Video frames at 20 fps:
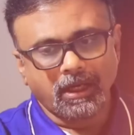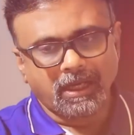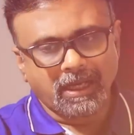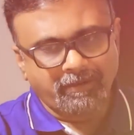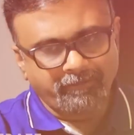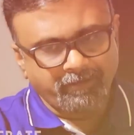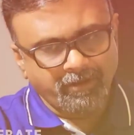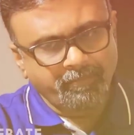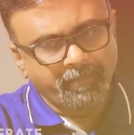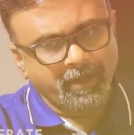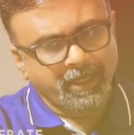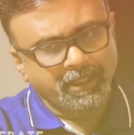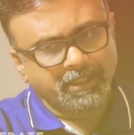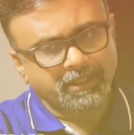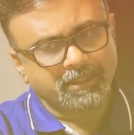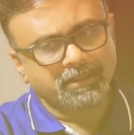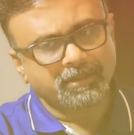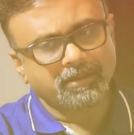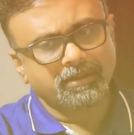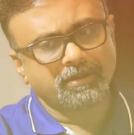கவர்மெண்ட்
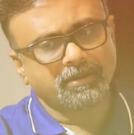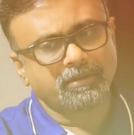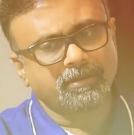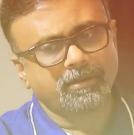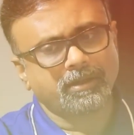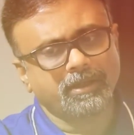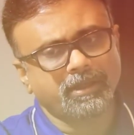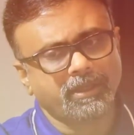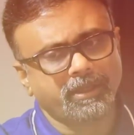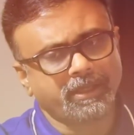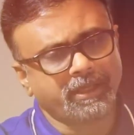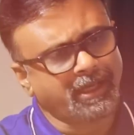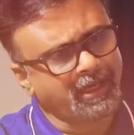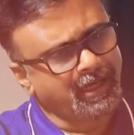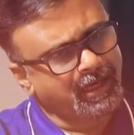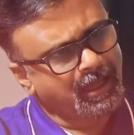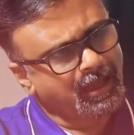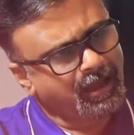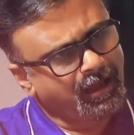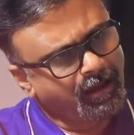
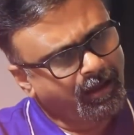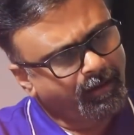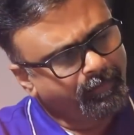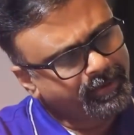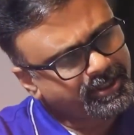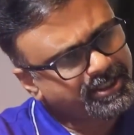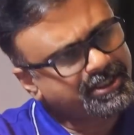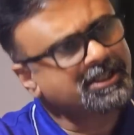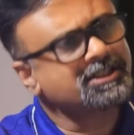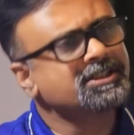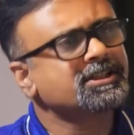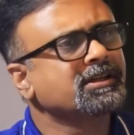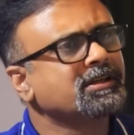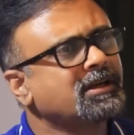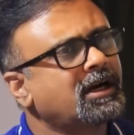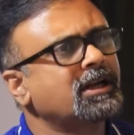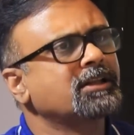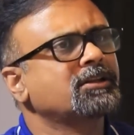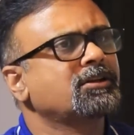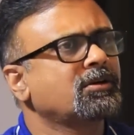எல்லா
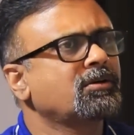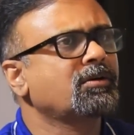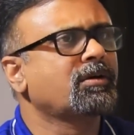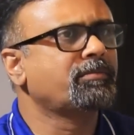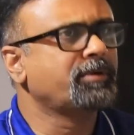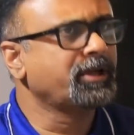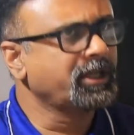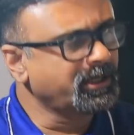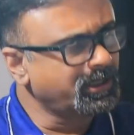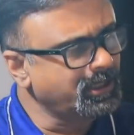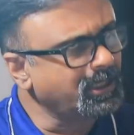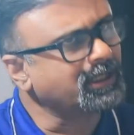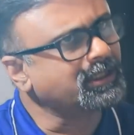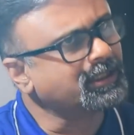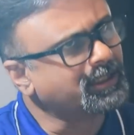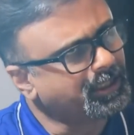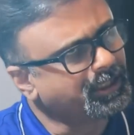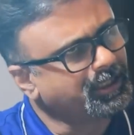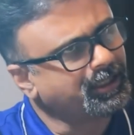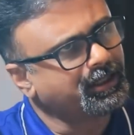பிஸ்னஸையும் நடத்தணும் அப்படின்ற
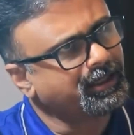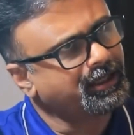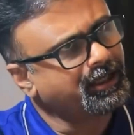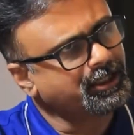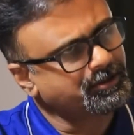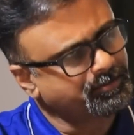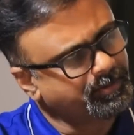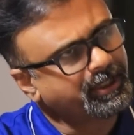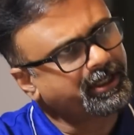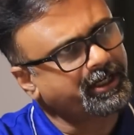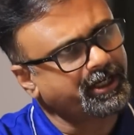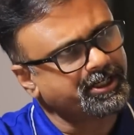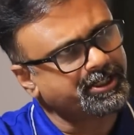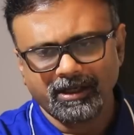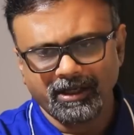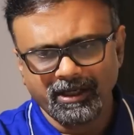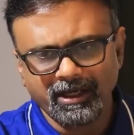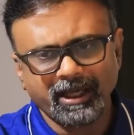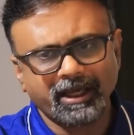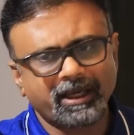அந்த
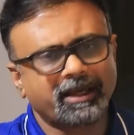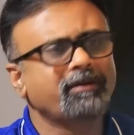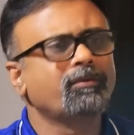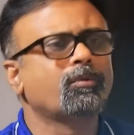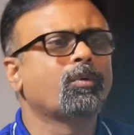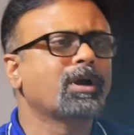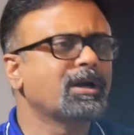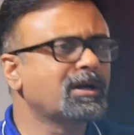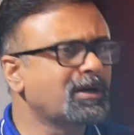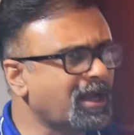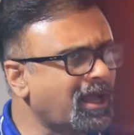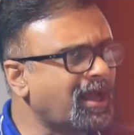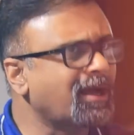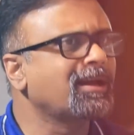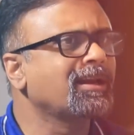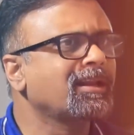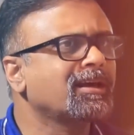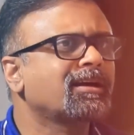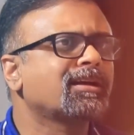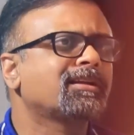எக்ஸ்பெக்டேஷன் இன்னைக்கு ஒர்க்
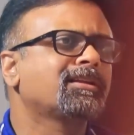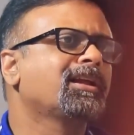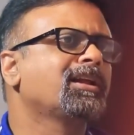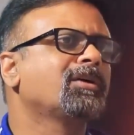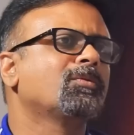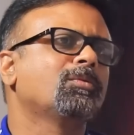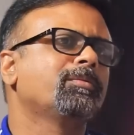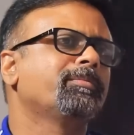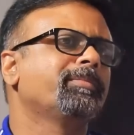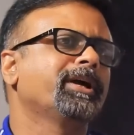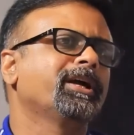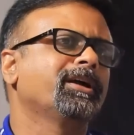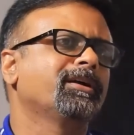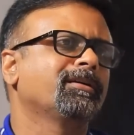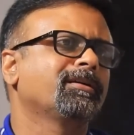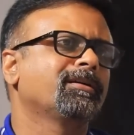ஆகலைங்கிறது தானே உண்மை